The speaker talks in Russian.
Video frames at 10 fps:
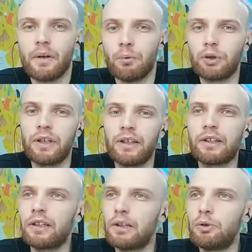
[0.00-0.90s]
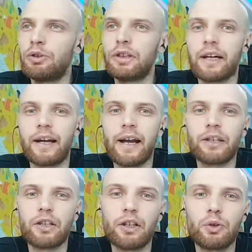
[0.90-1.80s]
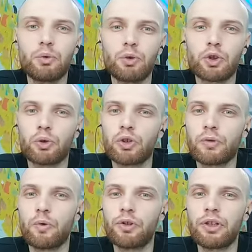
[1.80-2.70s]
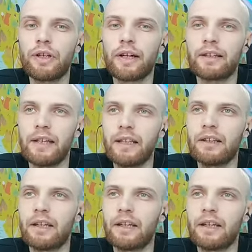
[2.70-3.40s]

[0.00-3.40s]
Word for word: Вот эти люди на характере идут, что чего они не хотят,